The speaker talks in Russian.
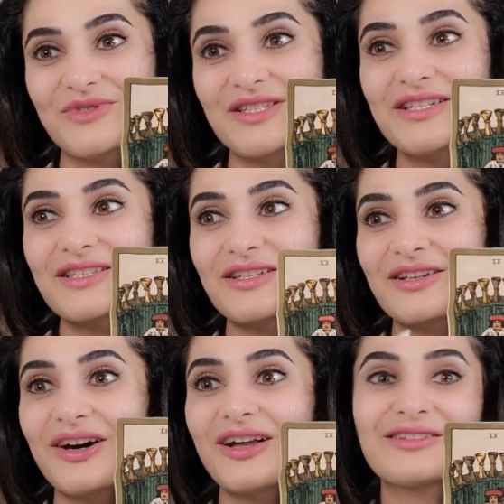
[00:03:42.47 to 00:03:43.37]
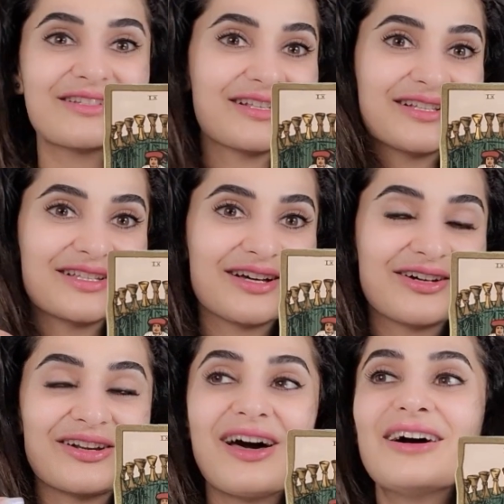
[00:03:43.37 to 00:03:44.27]
Здесь эта карта, знаете,
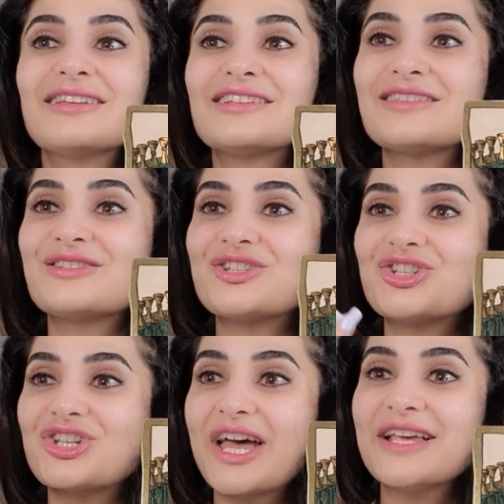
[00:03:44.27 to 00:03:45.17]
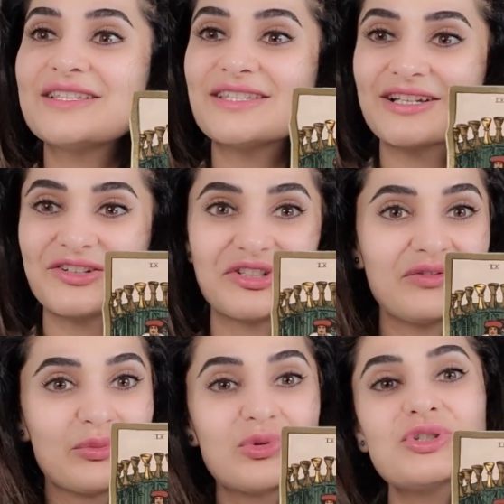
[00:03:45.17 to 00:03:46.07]
как радости, счастье
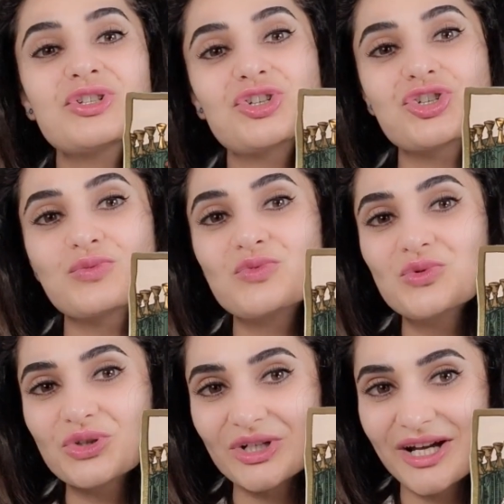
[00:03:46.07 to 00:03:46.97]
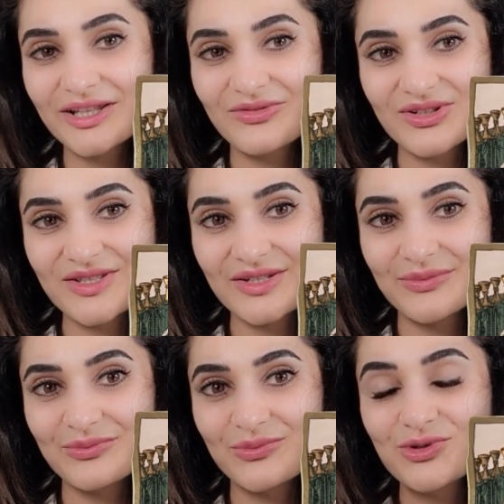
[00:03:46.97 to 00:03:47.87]
когда вы будете чему-то
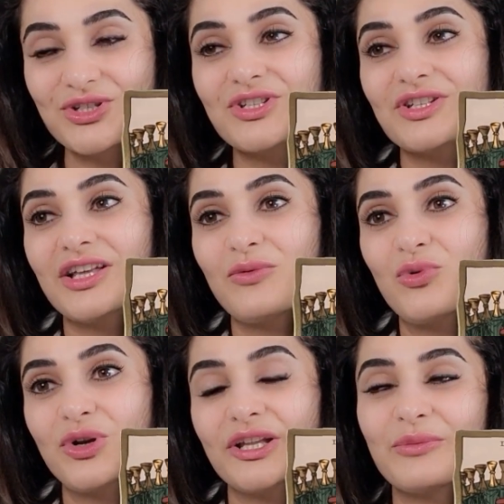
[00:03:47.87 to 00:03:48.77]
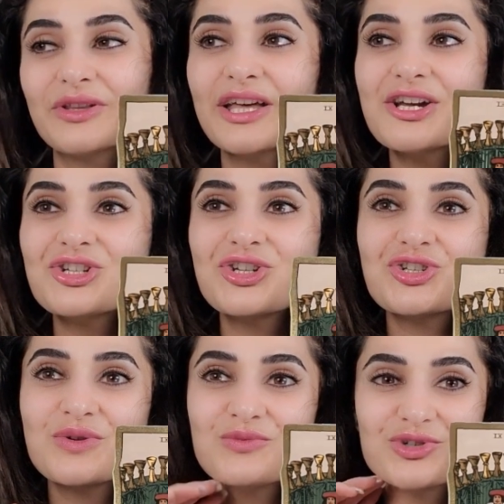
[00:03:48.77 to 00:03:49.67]
радоваться, будете довольными. Также
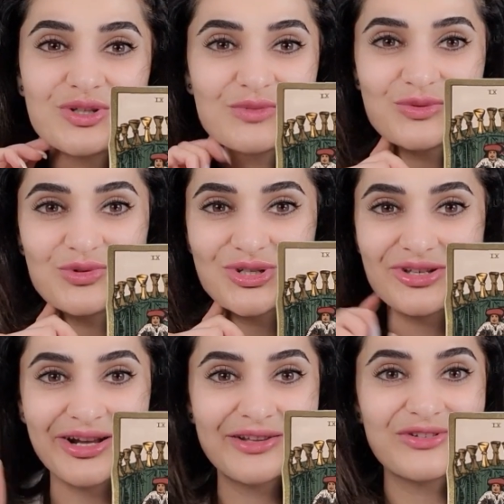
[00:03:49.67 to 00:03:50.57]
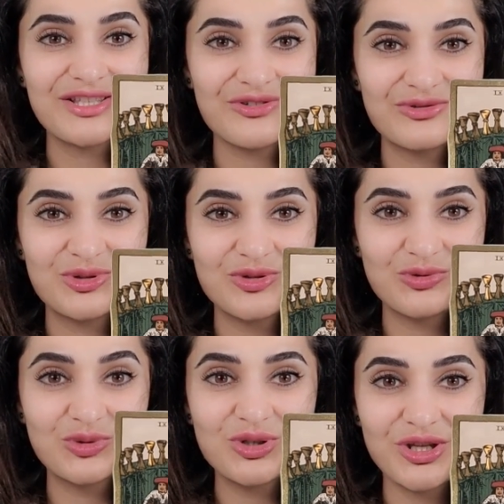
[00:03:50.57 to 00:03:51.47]
еще, может быть, будете радовать своего
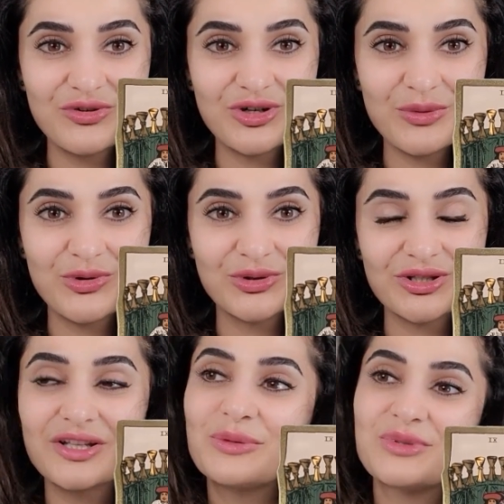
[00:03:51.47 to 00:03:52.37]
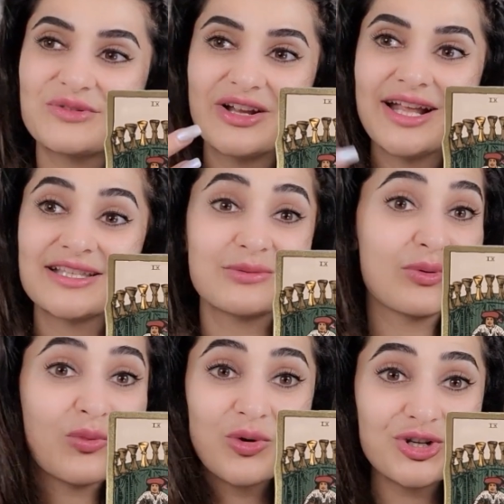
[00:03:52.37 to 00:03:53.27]
внутреннего ребенка. Это позволяет себе
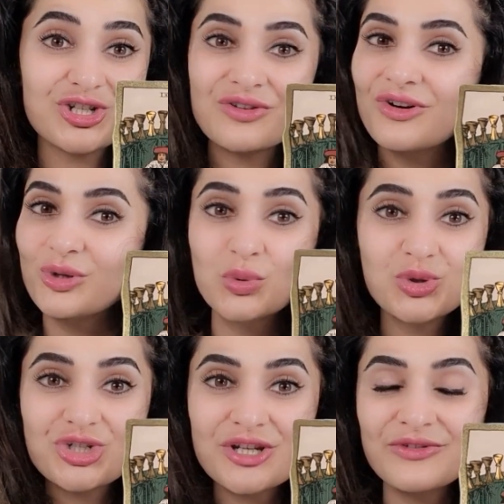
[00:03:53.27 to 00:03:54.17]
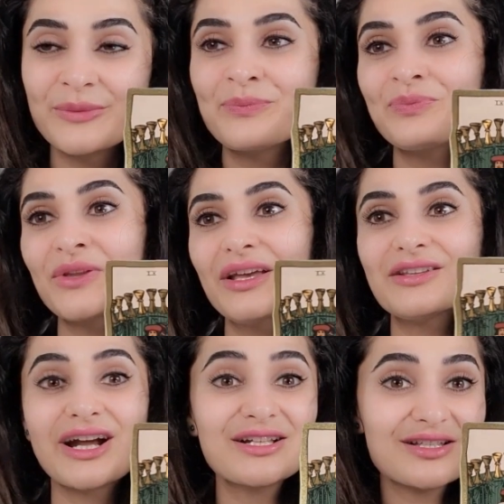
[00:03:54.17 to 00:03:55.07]
большего, лучшего,
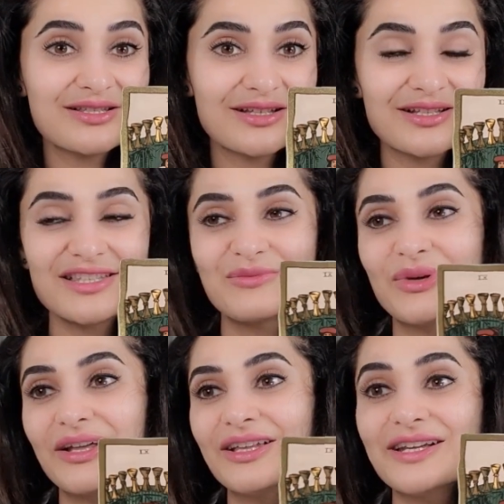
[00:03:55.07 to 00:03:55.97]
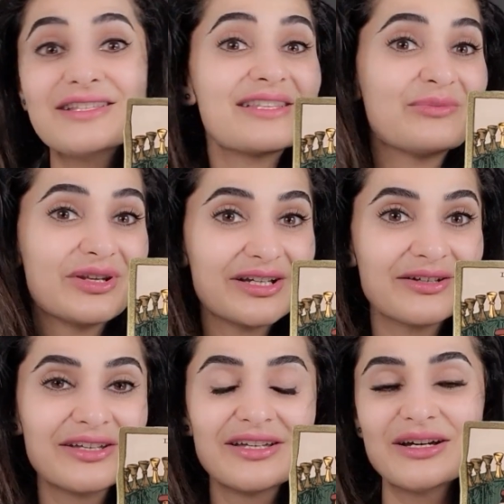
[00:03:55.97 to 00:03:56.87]
тратиться на себя, дарить себе
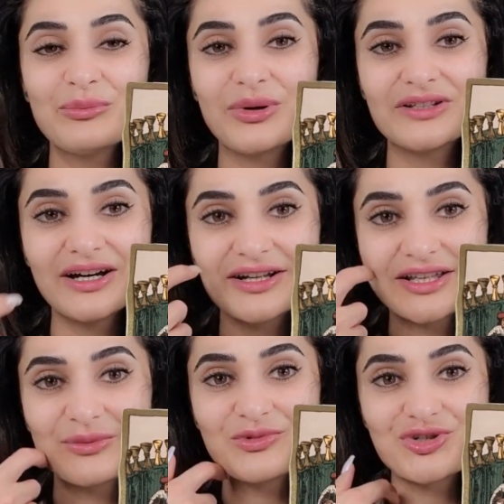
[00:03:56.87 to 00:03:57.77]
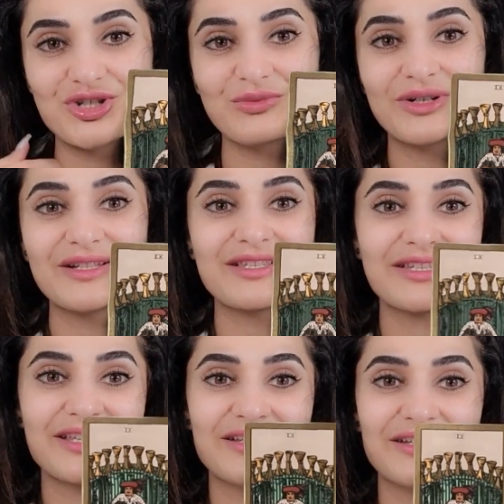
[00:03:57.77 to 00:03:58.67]
подарки, может быть,
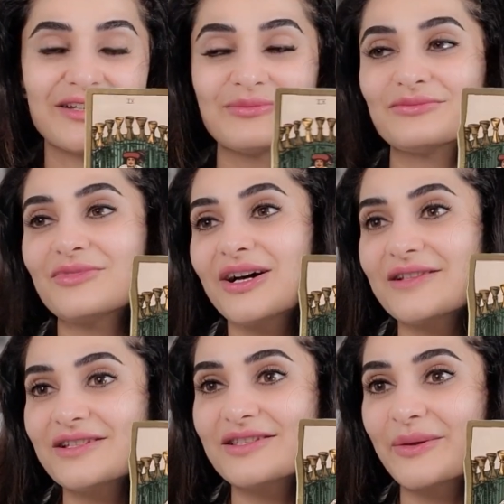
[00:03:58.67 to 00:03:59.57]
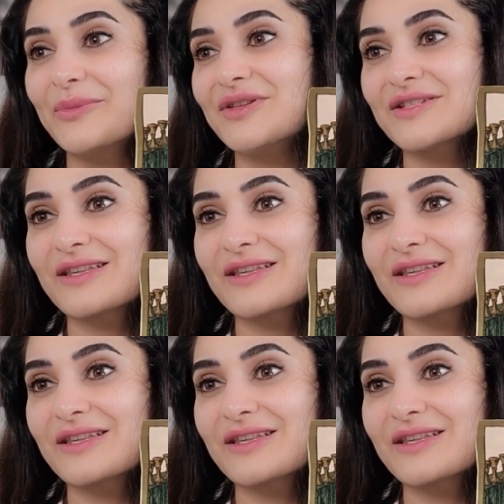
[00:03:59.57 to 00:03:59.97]
или ходить, там,